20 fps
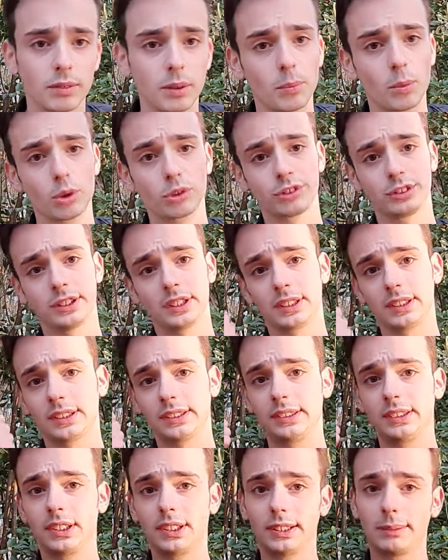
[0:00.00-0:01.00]
вы можете это
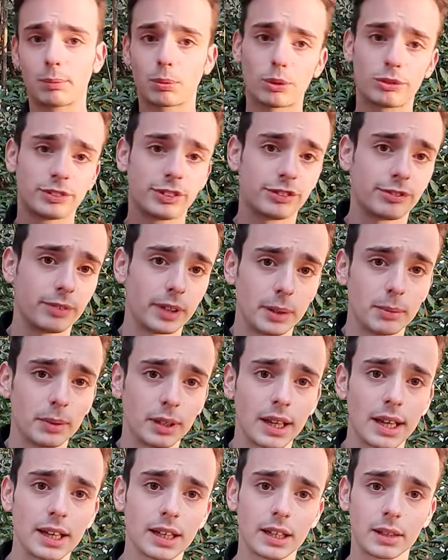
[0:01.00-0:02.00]
сделать просто своим
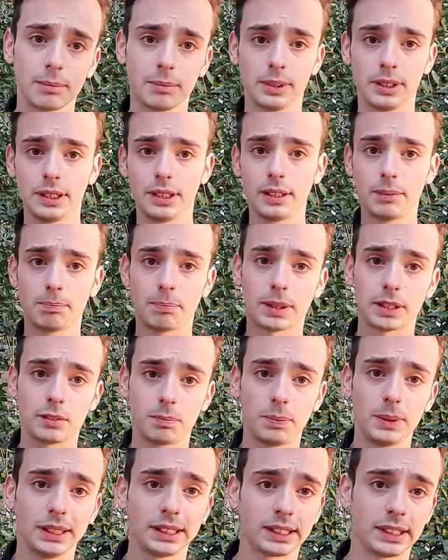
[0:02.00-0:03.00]
лайком и
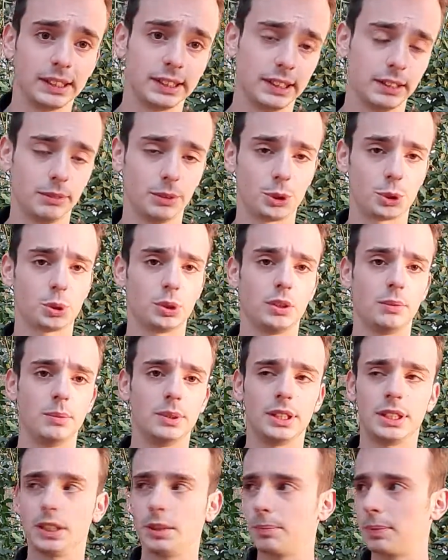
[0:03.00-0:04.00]
подпиской, если вы еще на
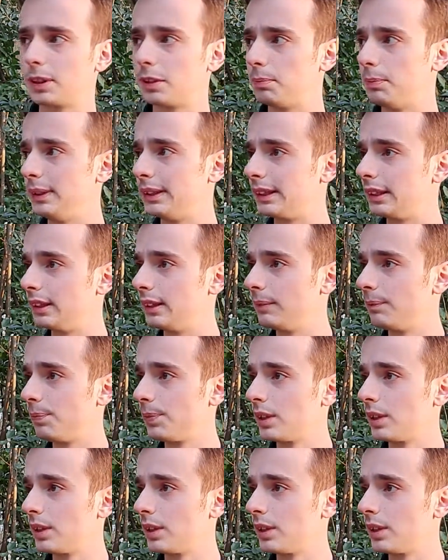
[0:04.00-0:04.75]
меня не подписаны.